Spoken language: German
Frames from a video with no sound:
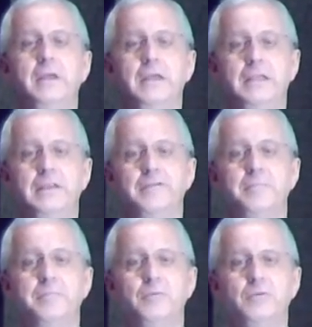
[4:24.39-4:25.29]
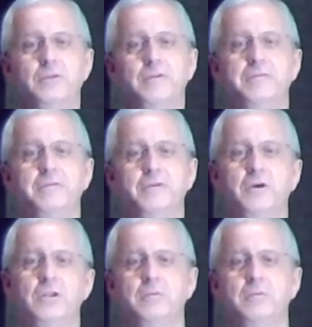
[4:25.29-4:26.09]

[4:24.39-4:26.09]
in diesem Buch, das wir für euch